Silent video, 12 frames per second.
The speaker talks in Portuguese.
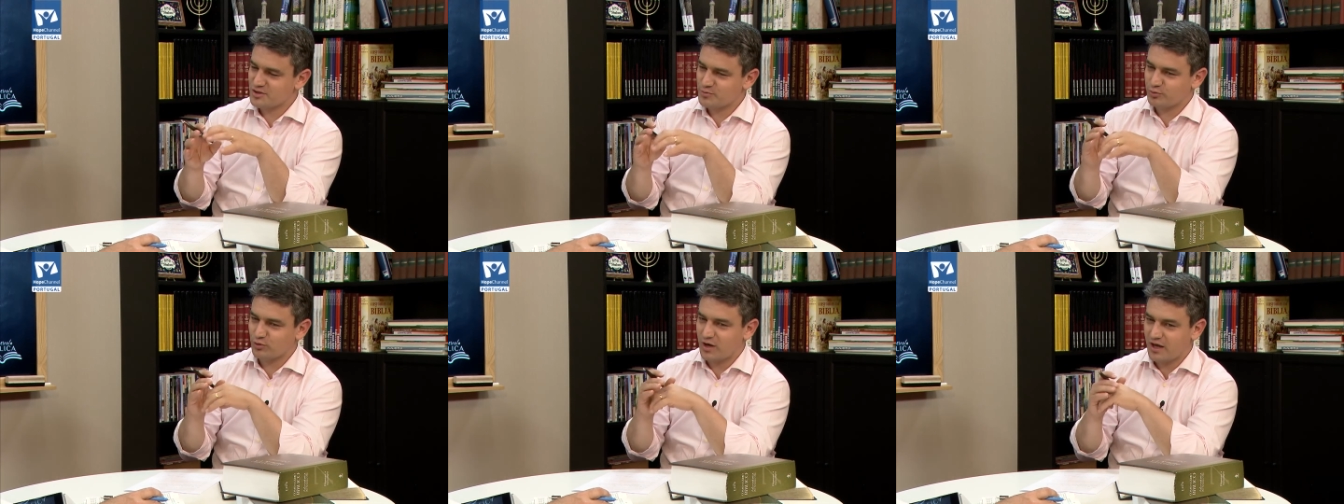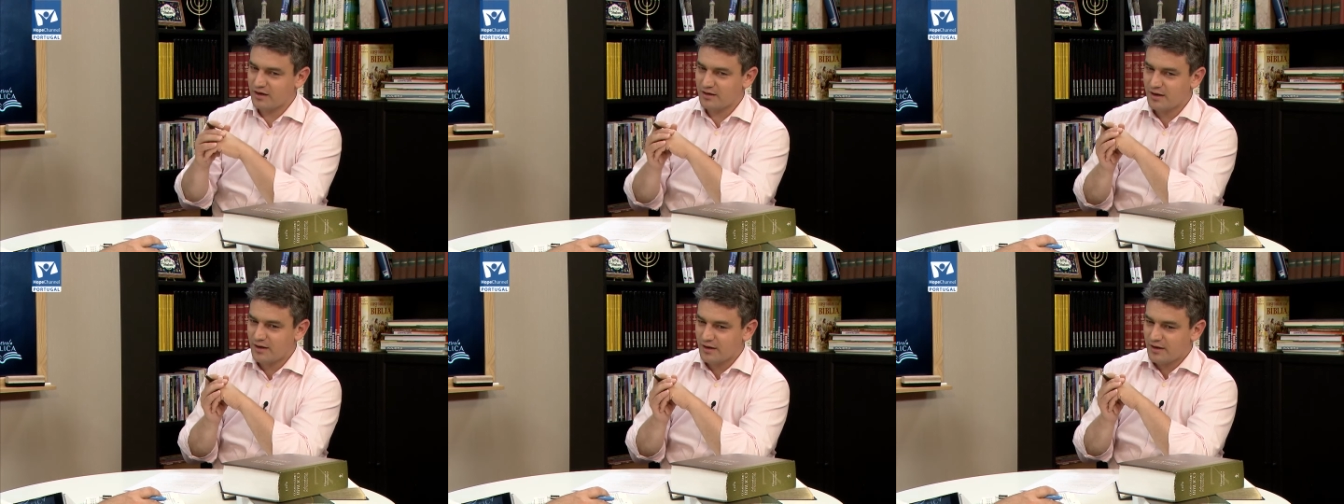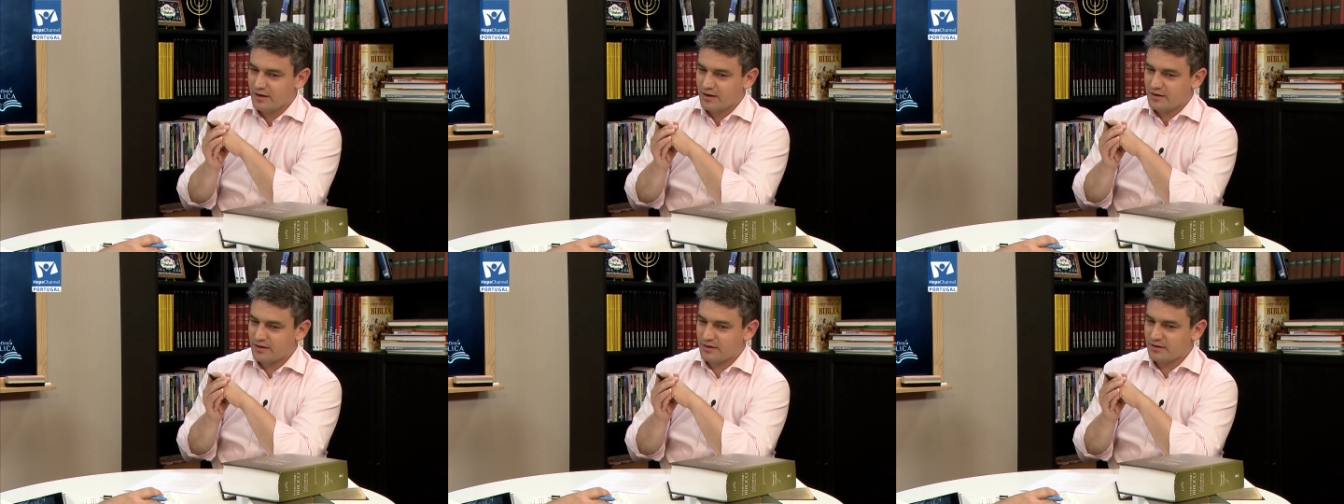explorar,
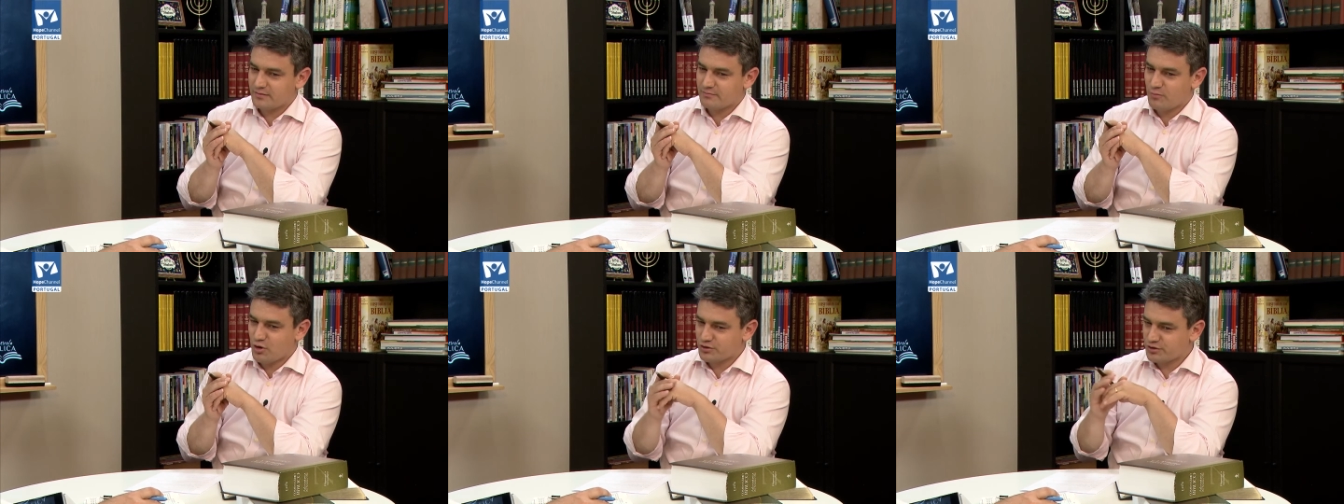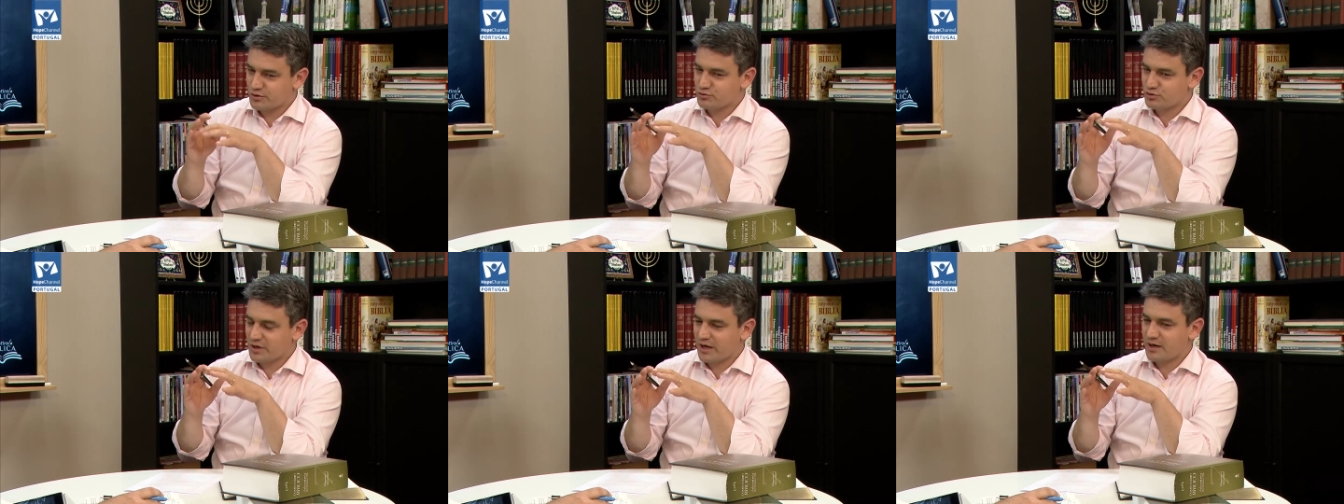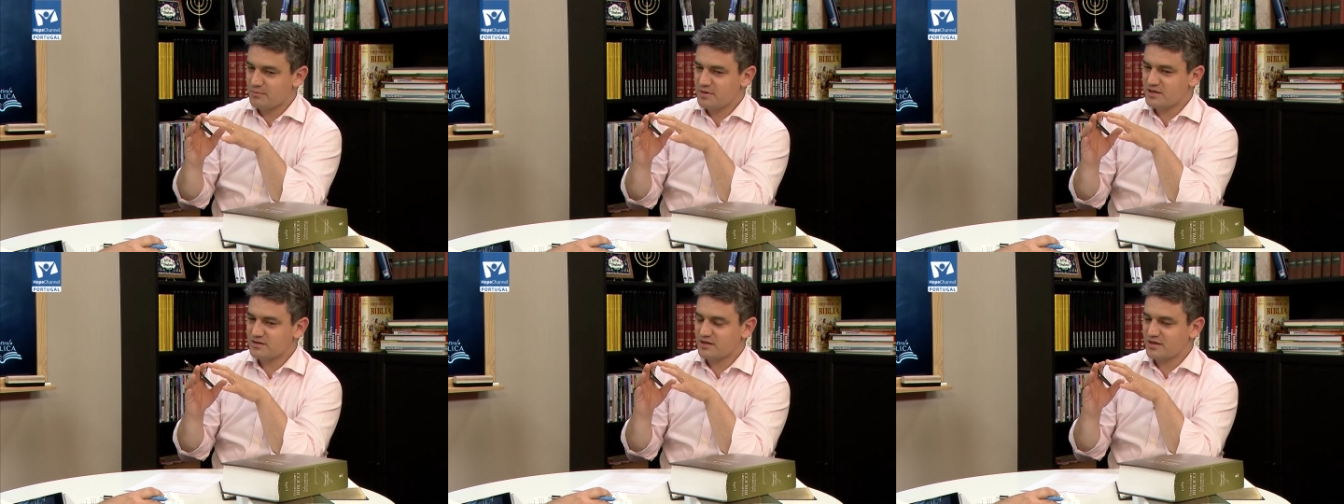eh, mostra-nos
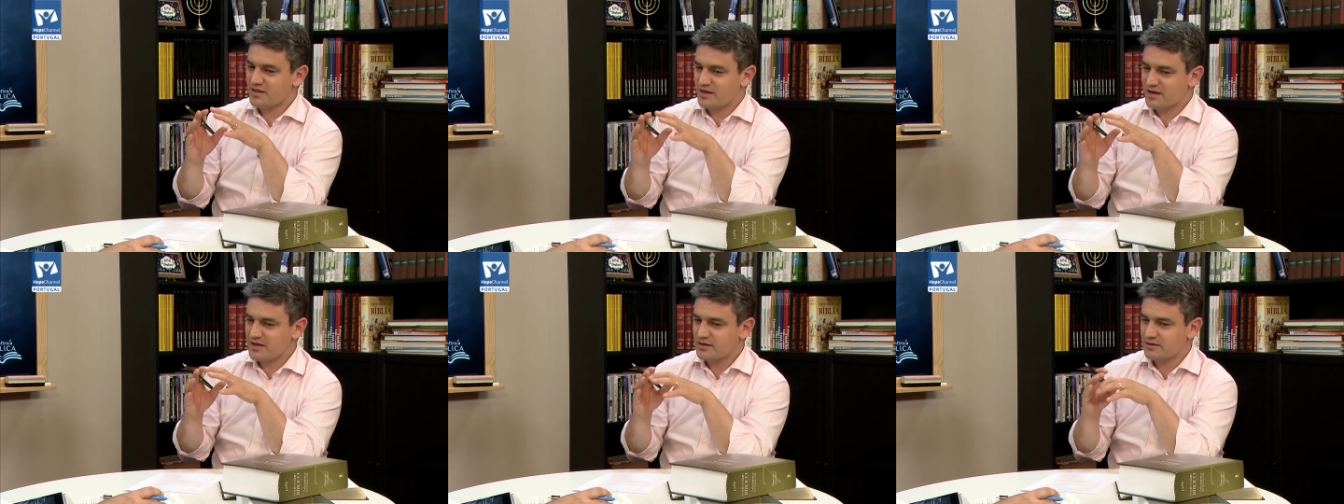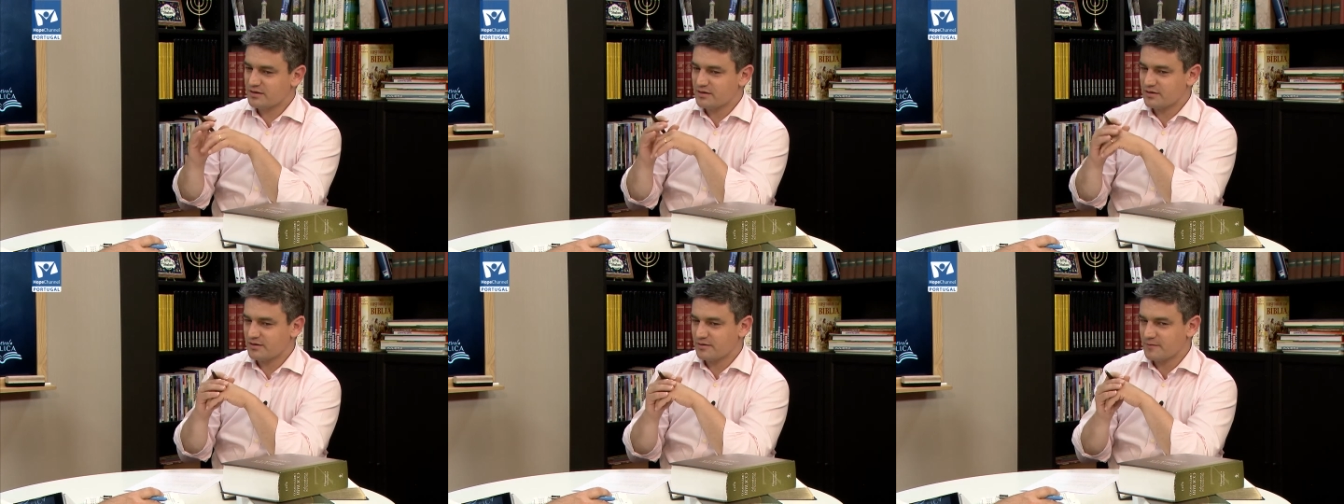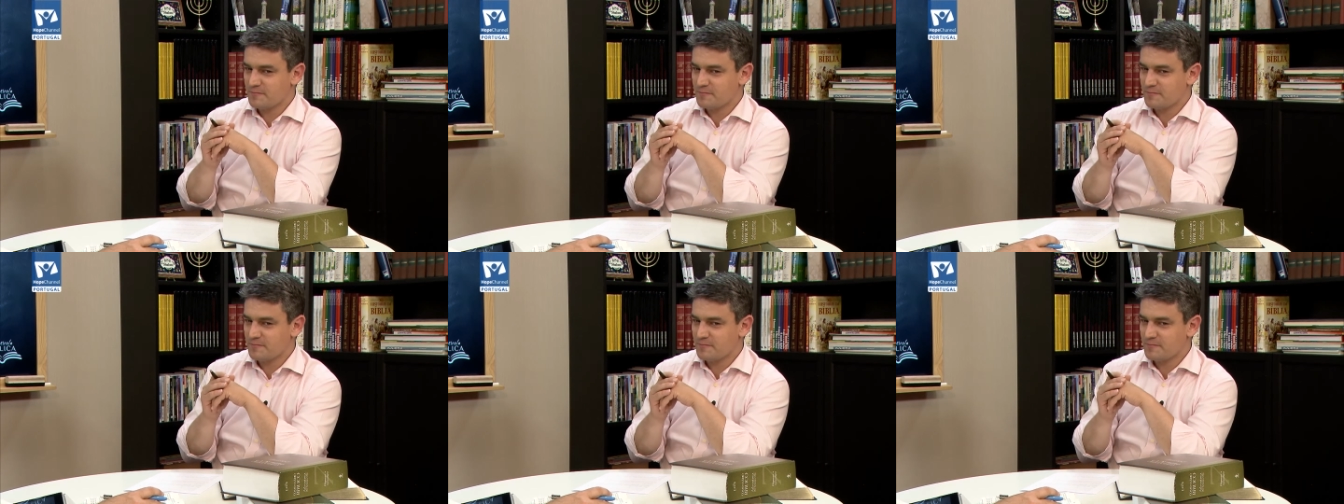claramente a ideia de que,